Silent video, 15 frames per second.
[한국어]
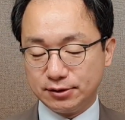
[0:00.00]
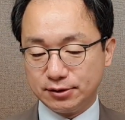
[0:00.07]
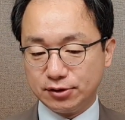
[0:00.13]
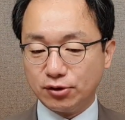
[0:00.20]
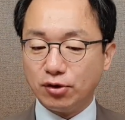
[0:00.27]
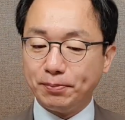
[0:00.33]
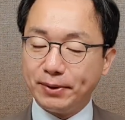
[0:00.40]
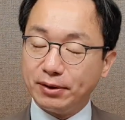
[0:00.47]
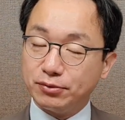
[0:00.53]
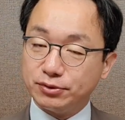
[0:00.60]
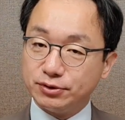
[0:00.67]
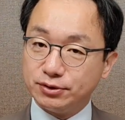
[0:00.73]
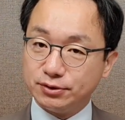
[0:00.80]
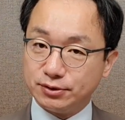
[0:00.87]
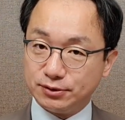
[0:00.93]
그것
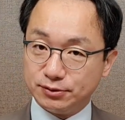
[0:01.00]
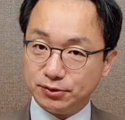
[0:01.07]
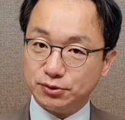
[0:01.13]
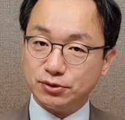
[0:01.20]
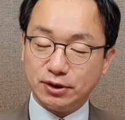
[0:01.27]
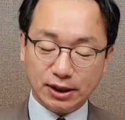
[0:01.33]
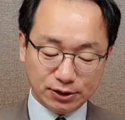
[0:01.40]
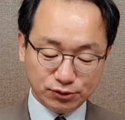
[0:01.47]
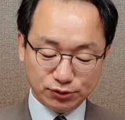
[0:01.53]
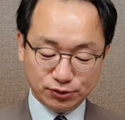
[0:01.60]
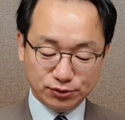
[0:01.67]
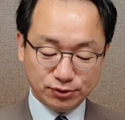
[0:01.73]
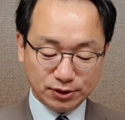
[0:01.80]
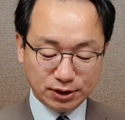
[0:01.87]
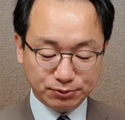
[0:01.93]
빼고는 오늘 아주